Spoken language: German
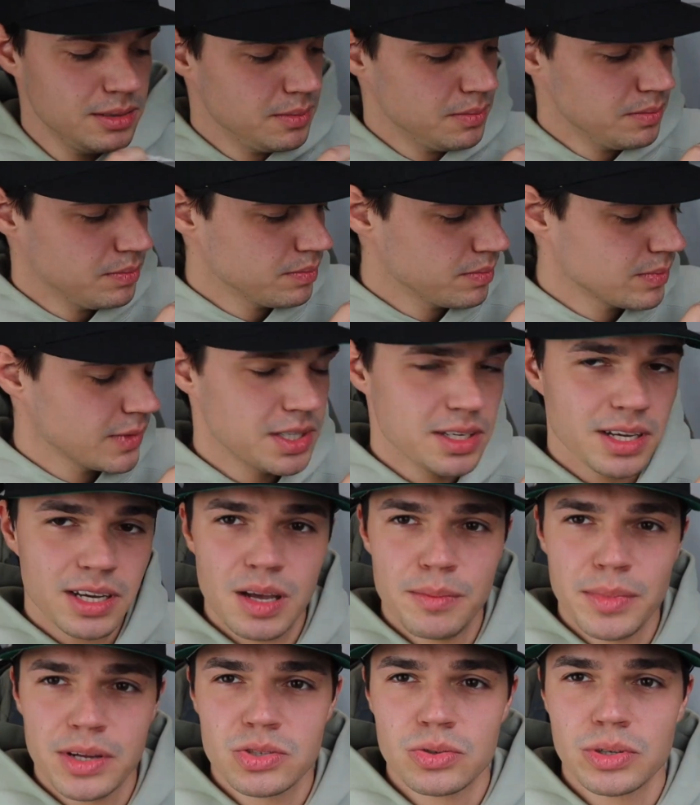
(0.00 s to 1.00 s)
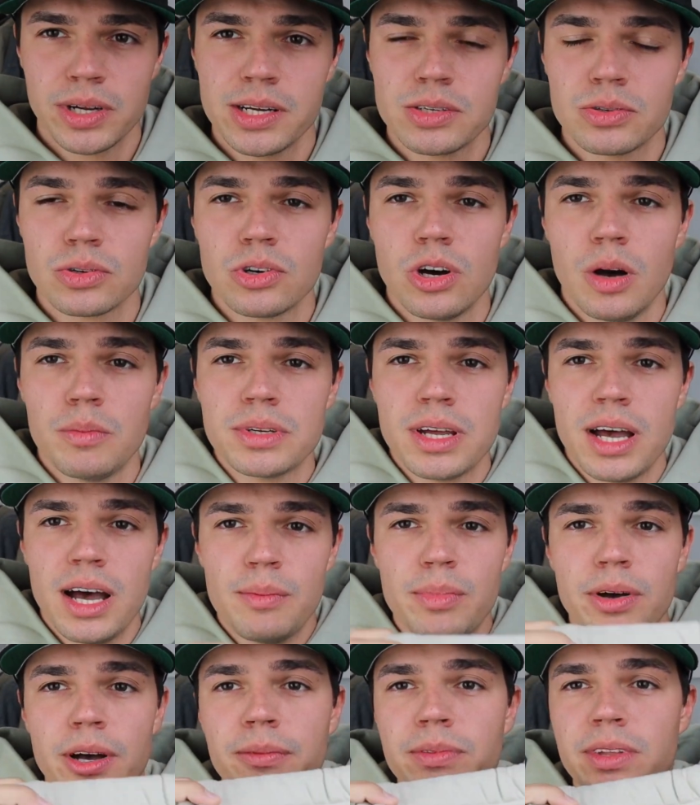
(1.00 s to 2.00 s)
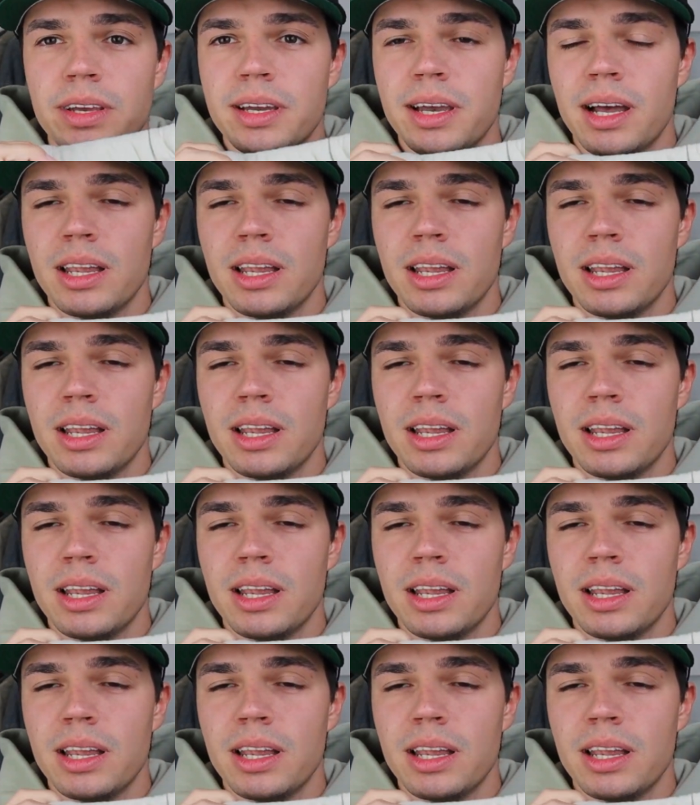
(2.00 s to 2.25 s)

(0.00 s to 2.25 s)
ähm, in der Kamera zur Geltung kommt, aber der